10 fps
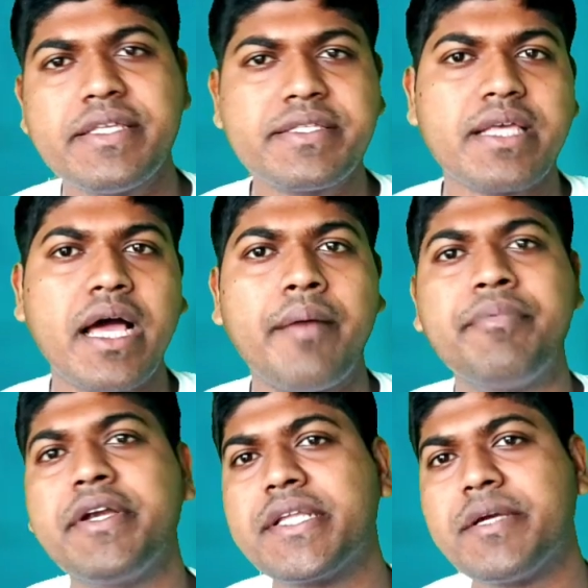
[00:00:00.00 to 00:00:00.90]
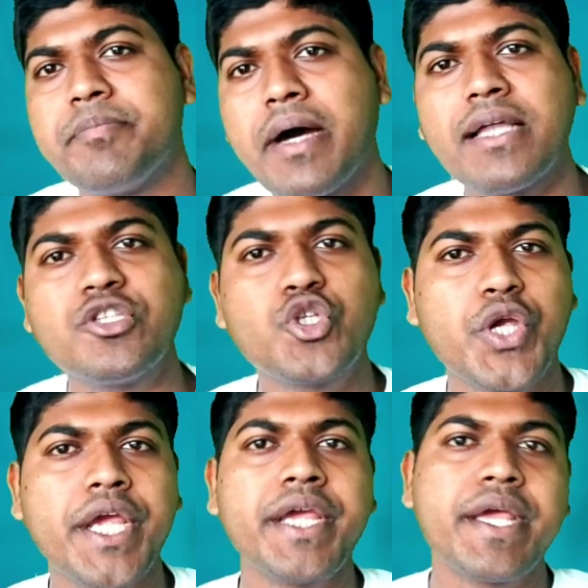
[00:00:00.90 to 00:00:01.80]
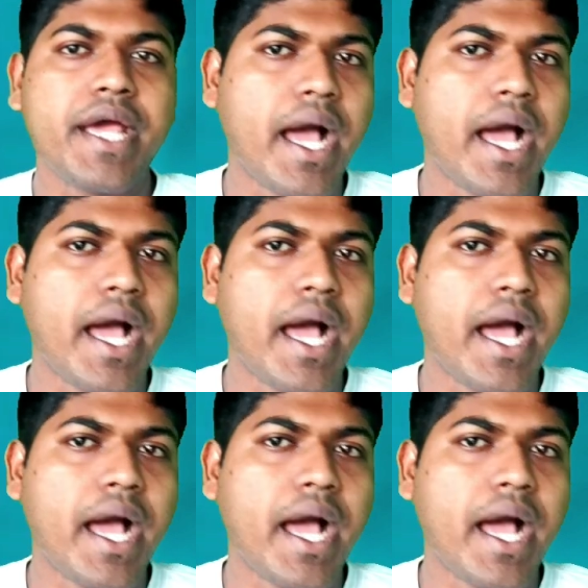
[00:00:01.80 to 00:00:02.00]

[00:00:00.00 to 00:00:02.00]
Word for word: इस अपडेट के बाद जो है